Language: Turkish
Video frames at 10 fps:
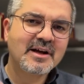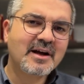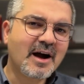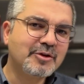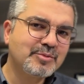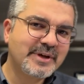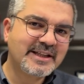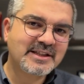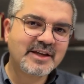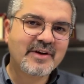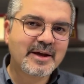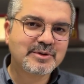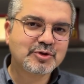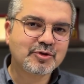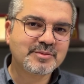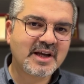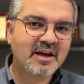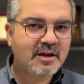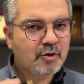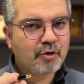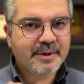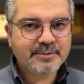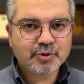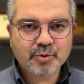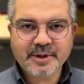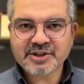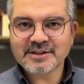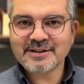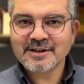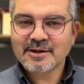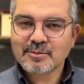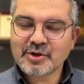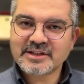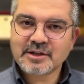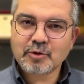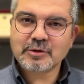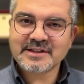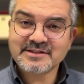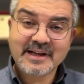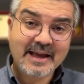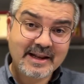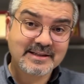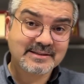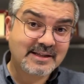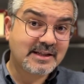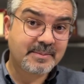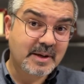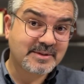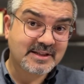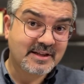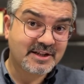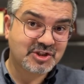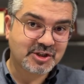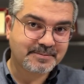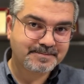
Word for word: Kanun bu yetkiyi vermiş durumda. Umarım Cumhurbaşkanı bu yetkiyi kullanır en azından depremzedeler için.